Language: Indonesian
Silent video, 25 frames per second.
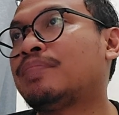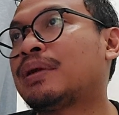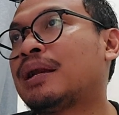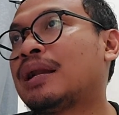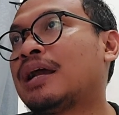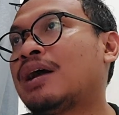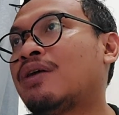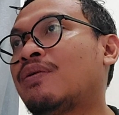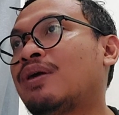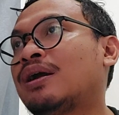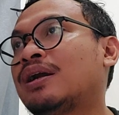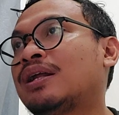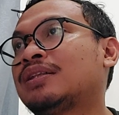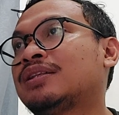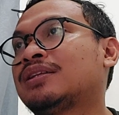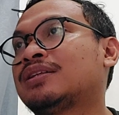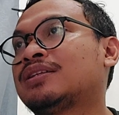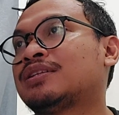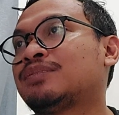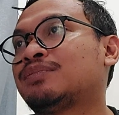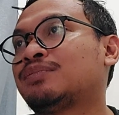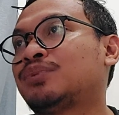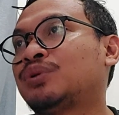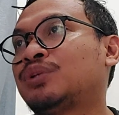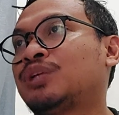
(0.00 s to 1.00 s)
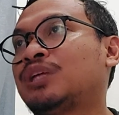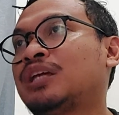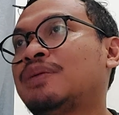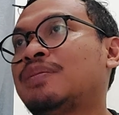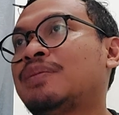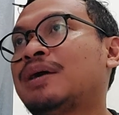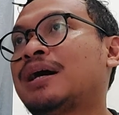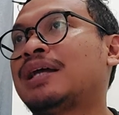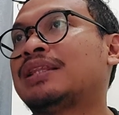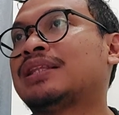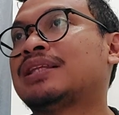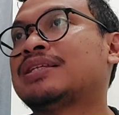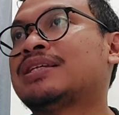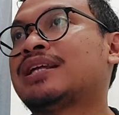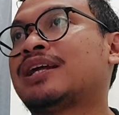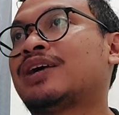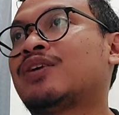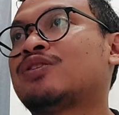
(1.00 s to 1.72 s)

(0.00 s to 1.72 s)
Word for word: perlawanan tersebut ia mengatasi